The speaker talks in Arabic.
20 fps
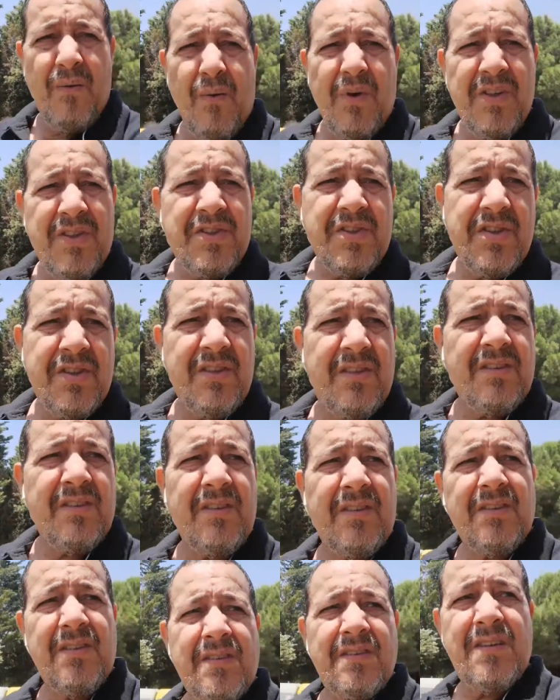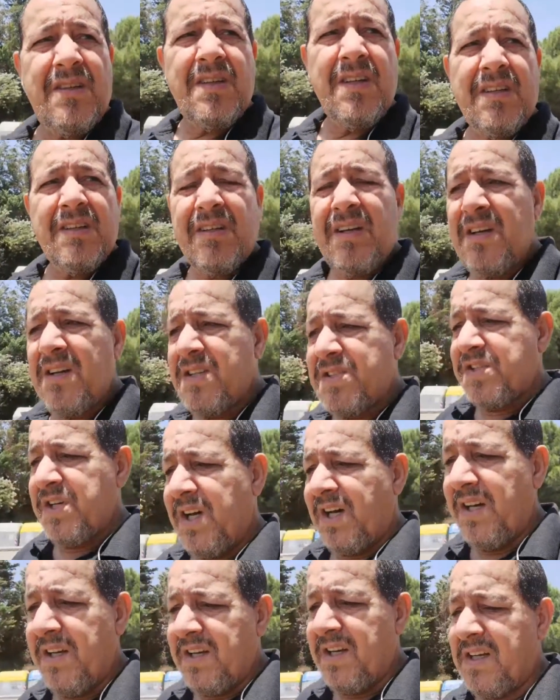واش آه، كاينه شي
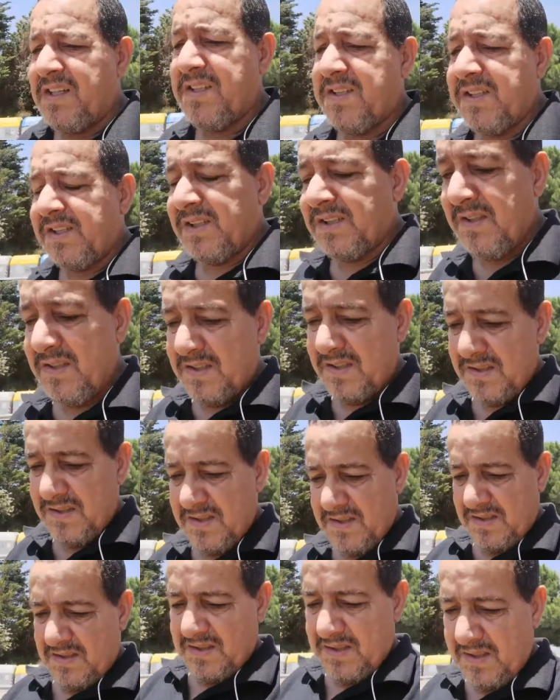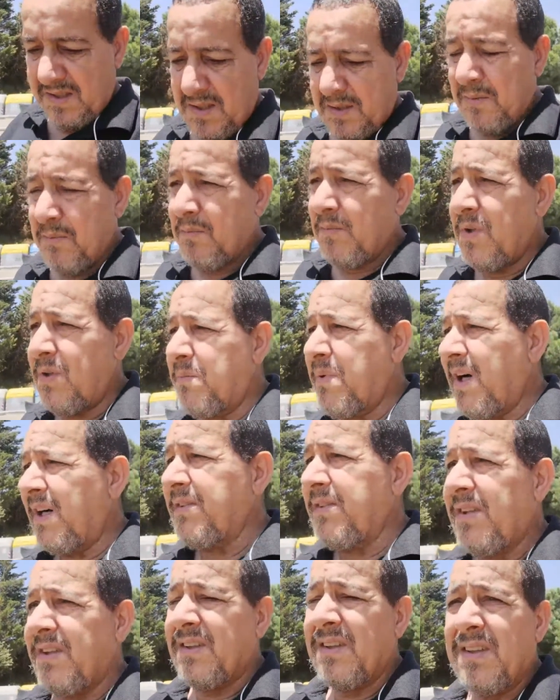حياه من
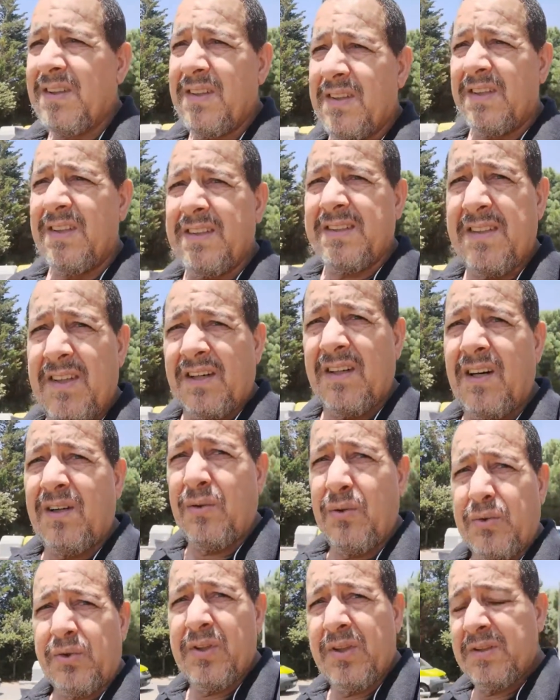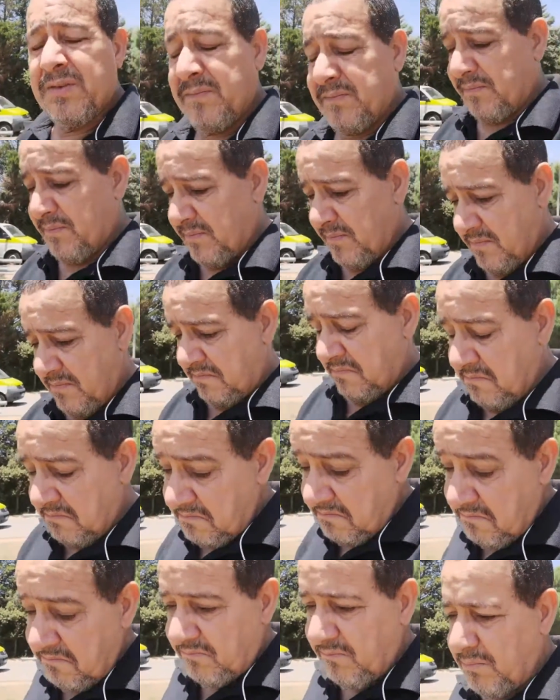بعد التقاعد
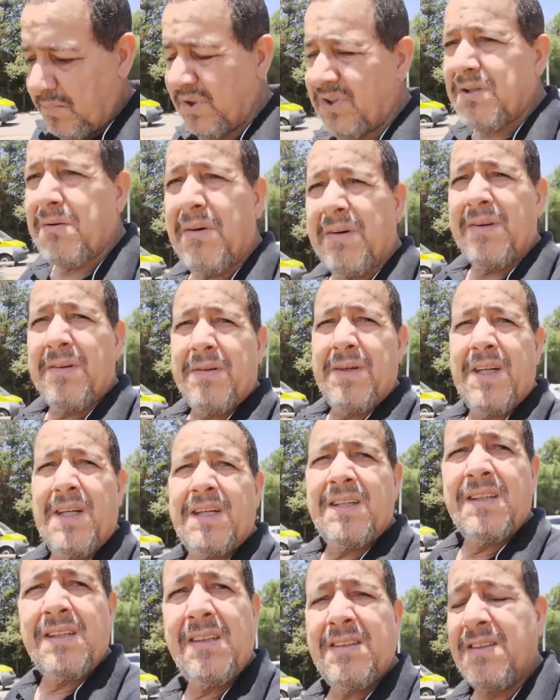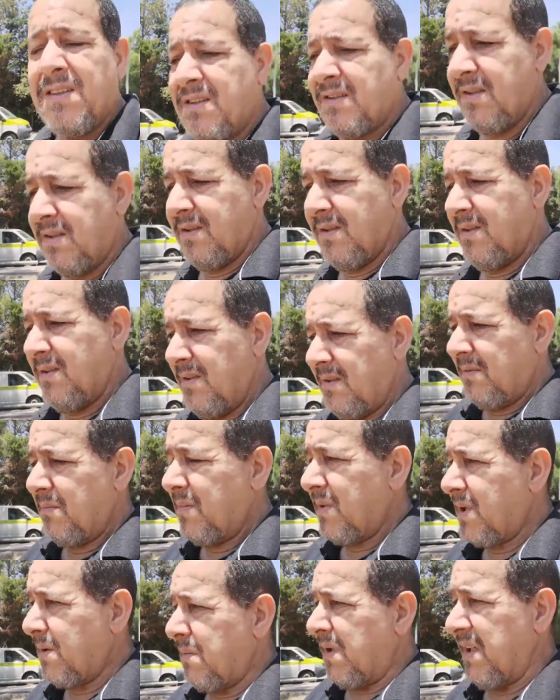بالطبع
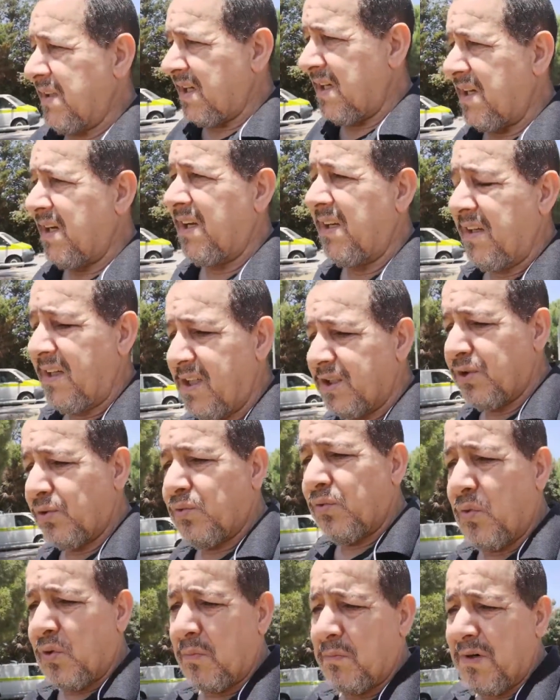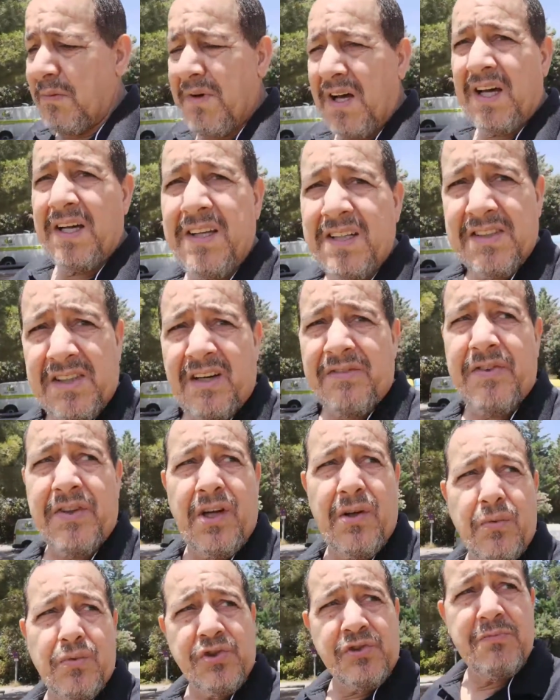طبعا كاين حياه وربما حياه
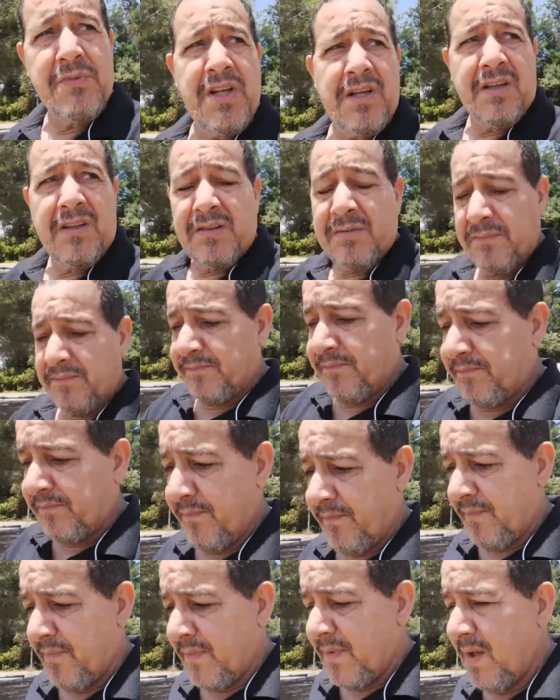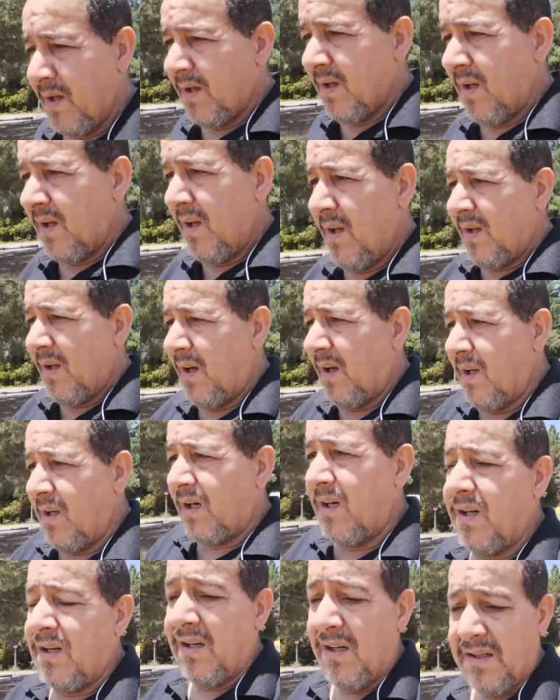افضل وجميله
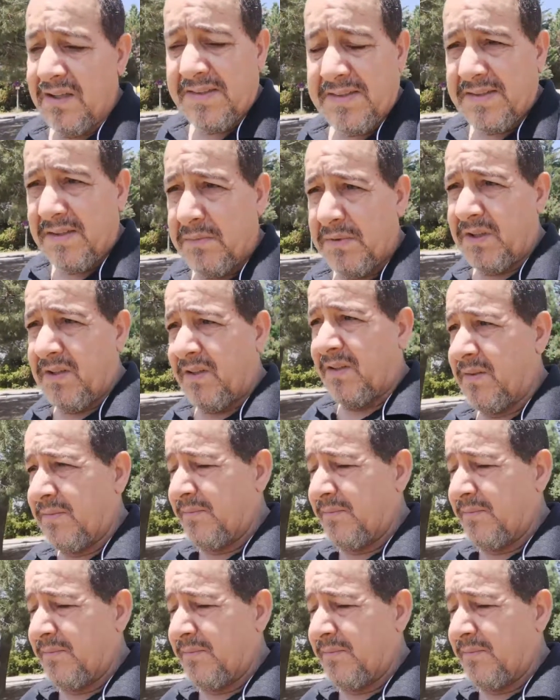على الحياه السابقه